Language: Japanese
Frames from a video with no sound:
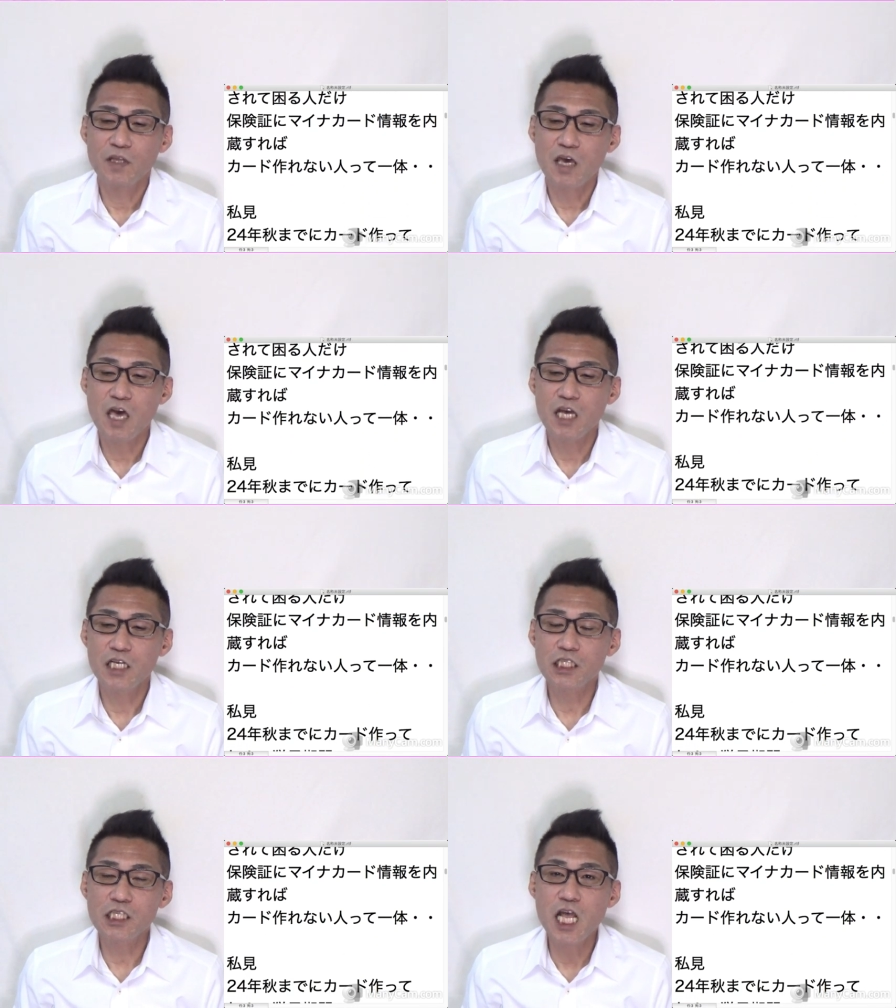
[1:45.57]
えー、
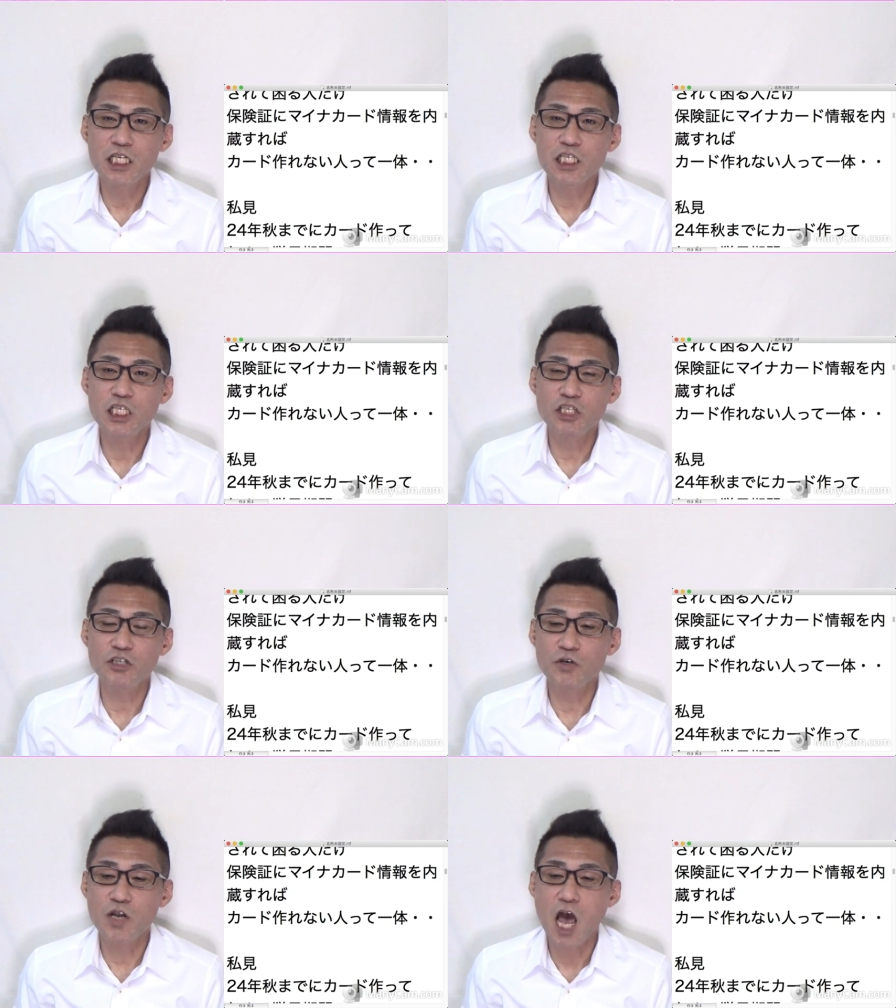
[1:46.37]

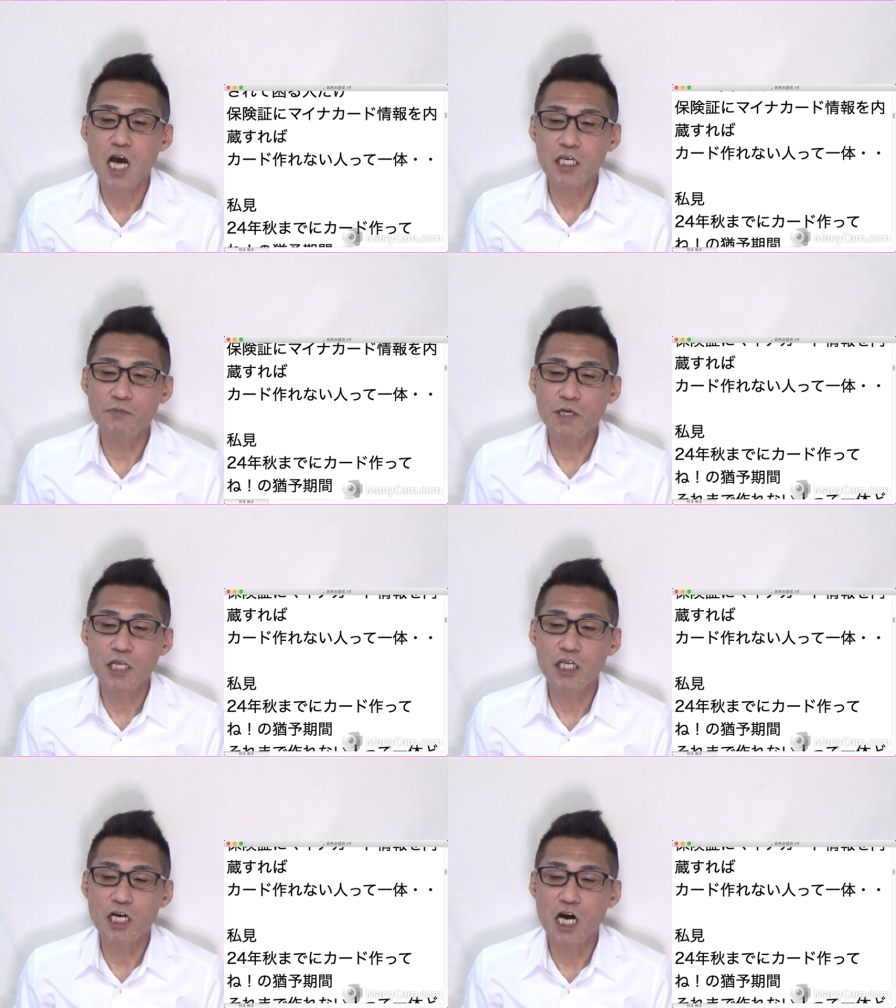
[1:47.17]
2024年秋ま
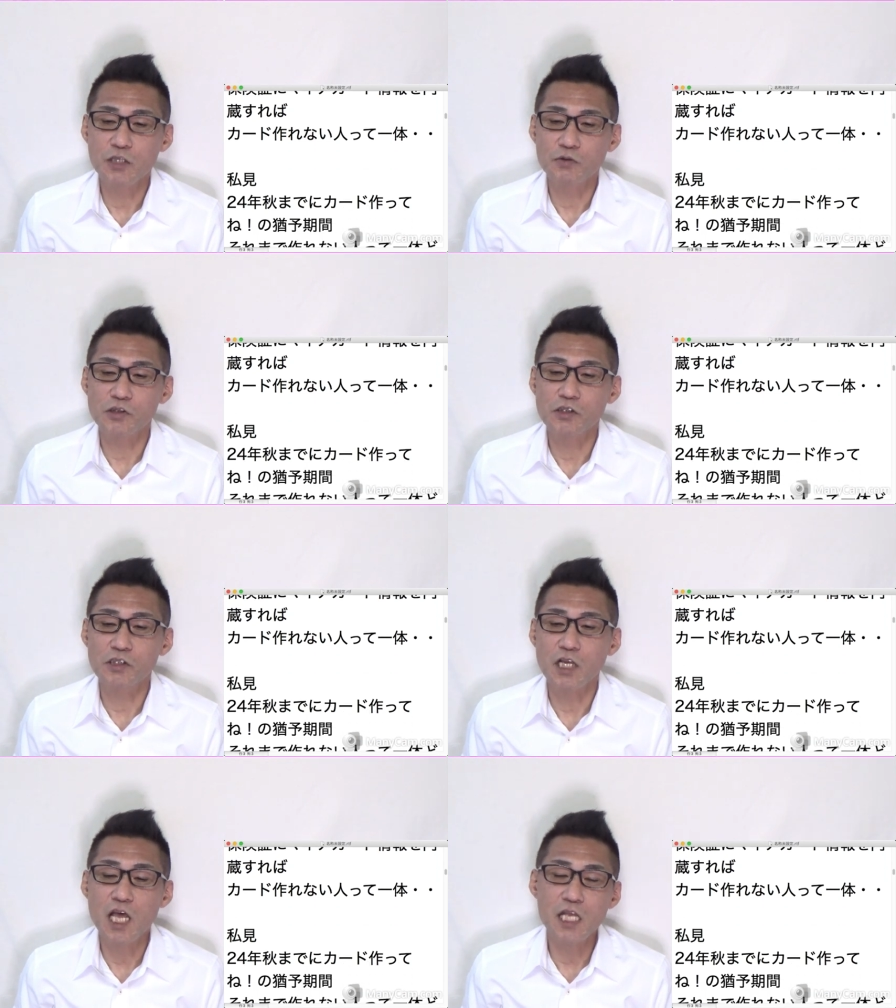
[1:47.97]
でにカード作っ
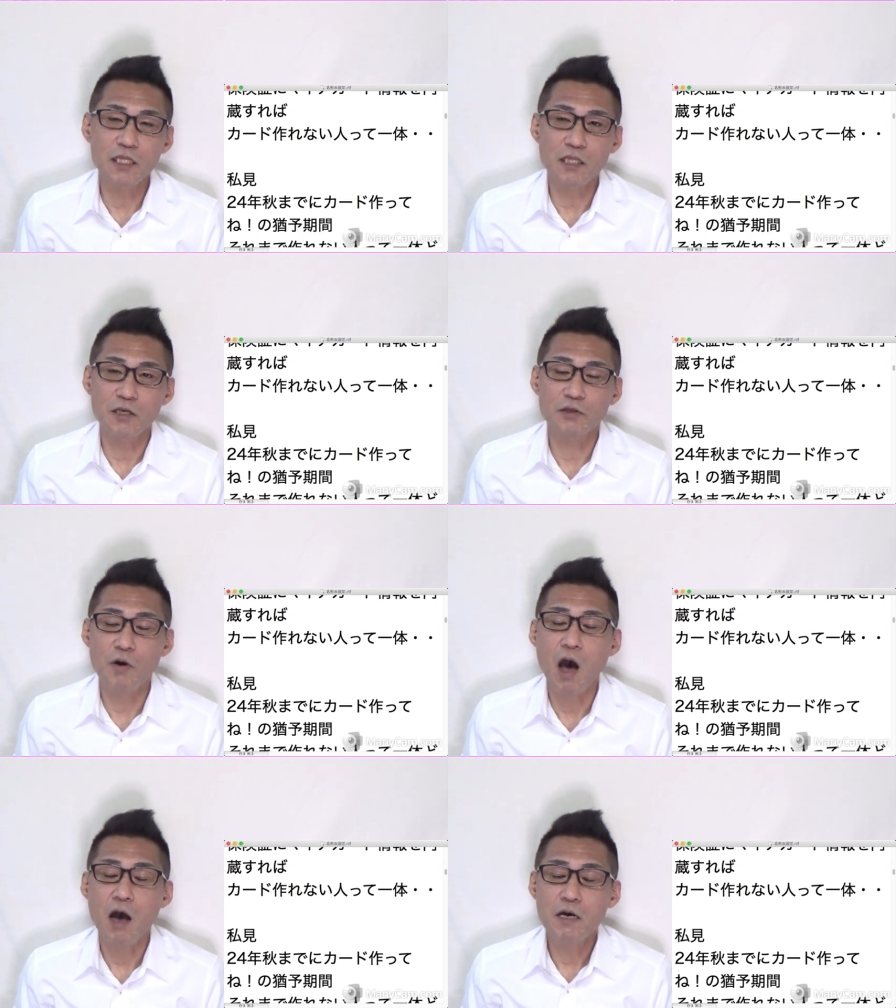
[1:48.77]
てねっていうの
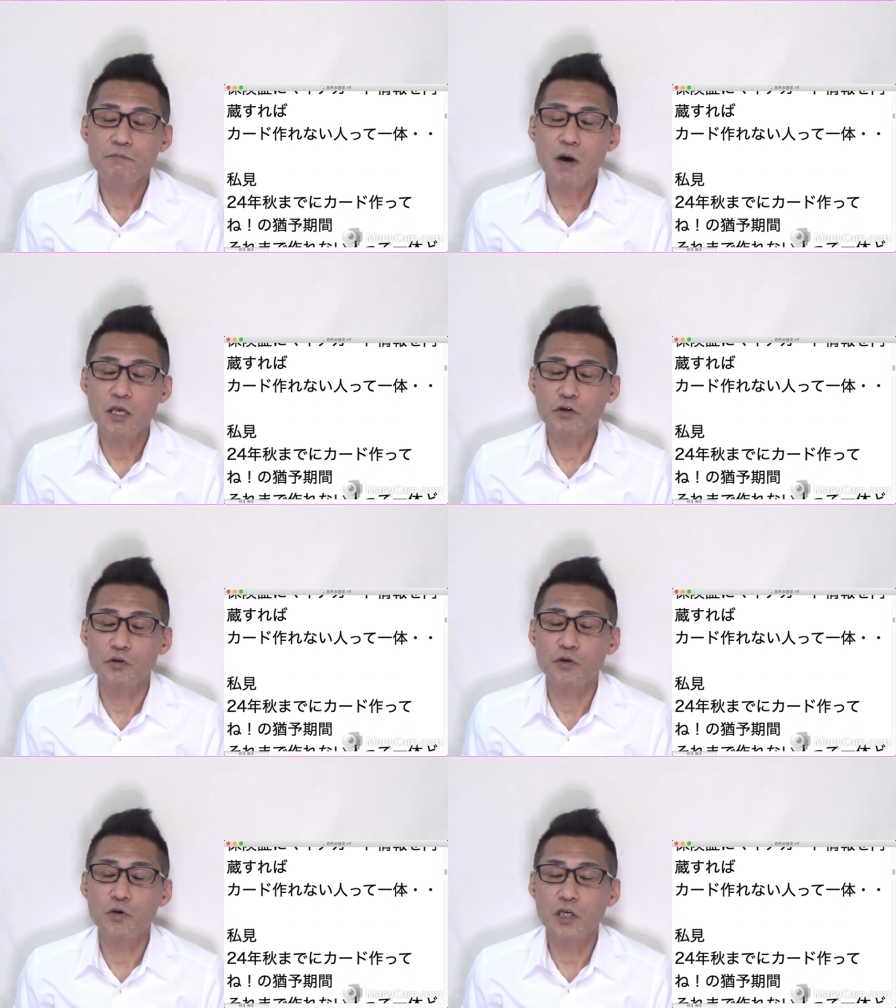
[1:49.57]
は、まあ、
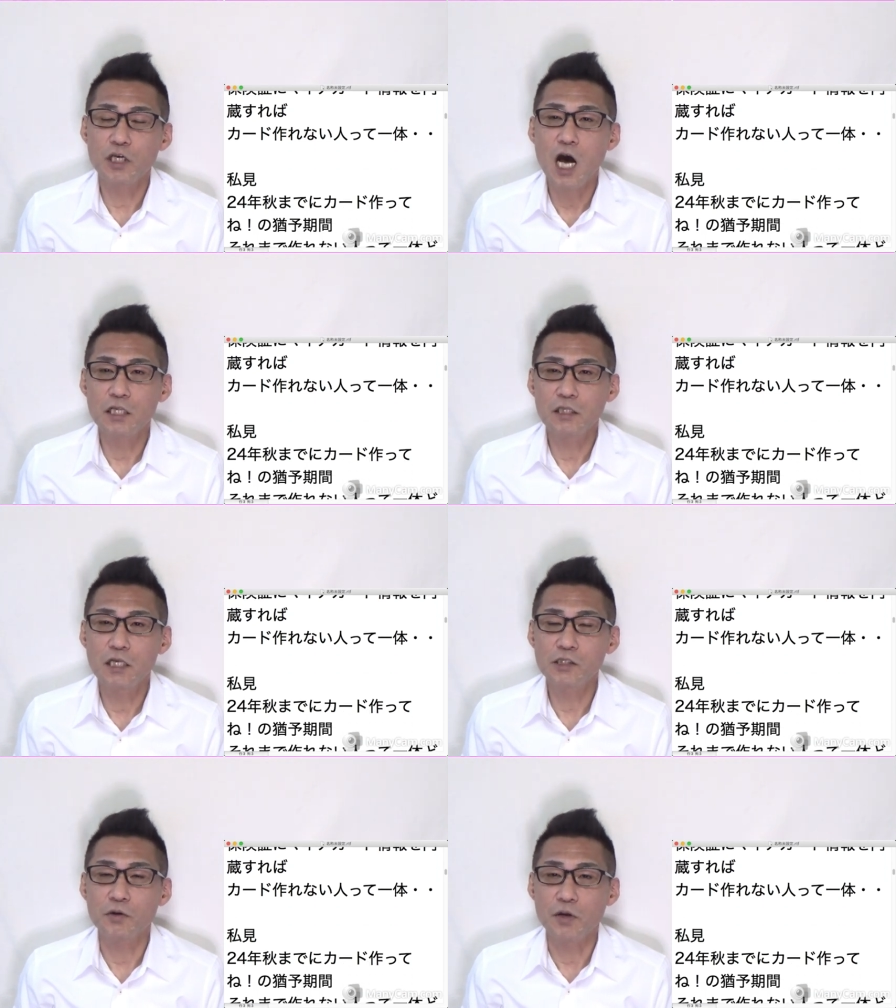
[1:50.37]
猶予期間
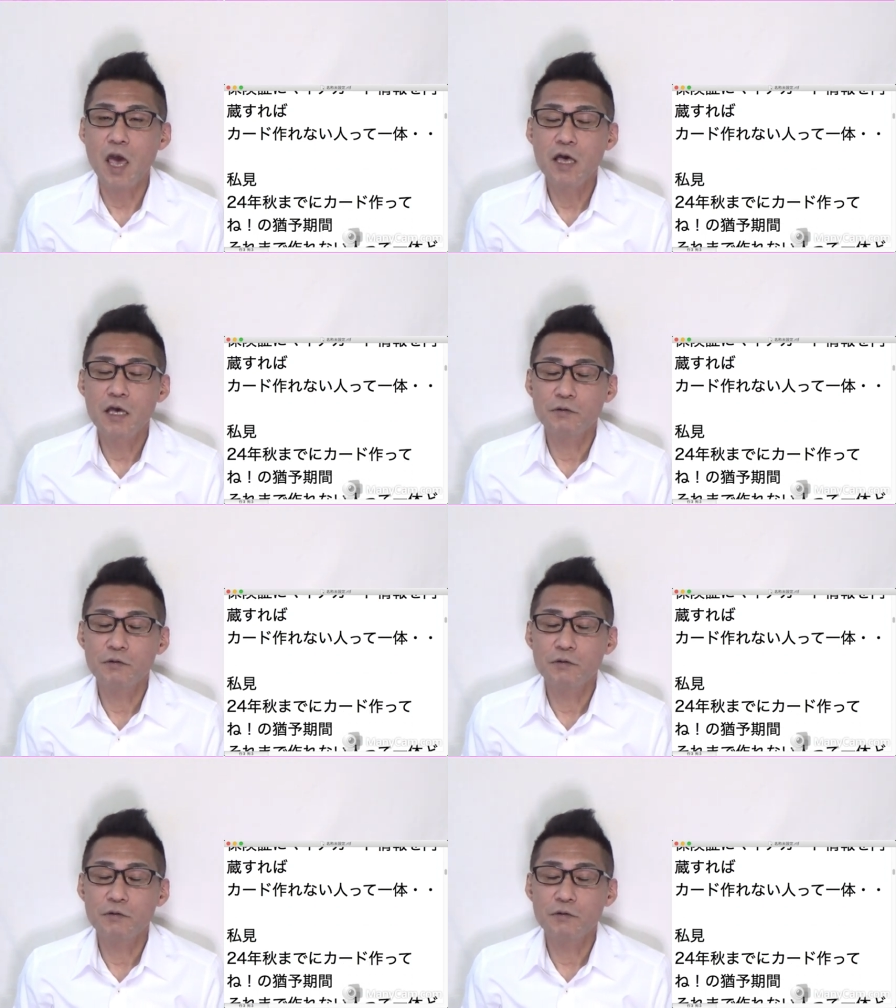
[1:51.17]
ですよね。